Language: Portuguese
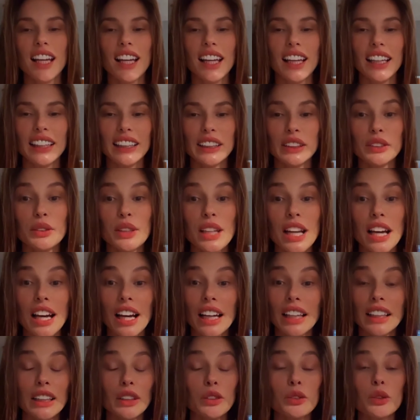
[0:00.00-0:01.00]
Ele,
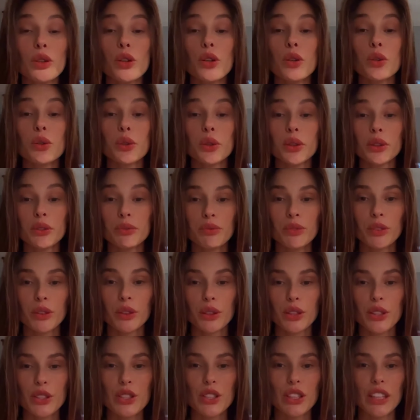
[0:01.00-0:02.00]
adora, ele adorou
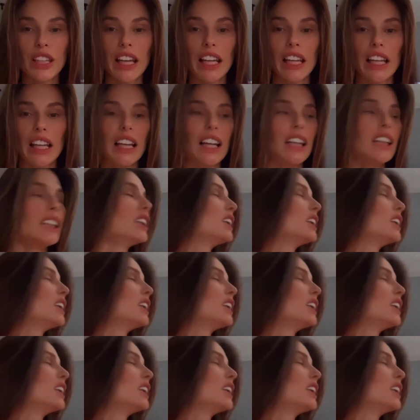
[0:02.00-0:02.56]
hoje que ela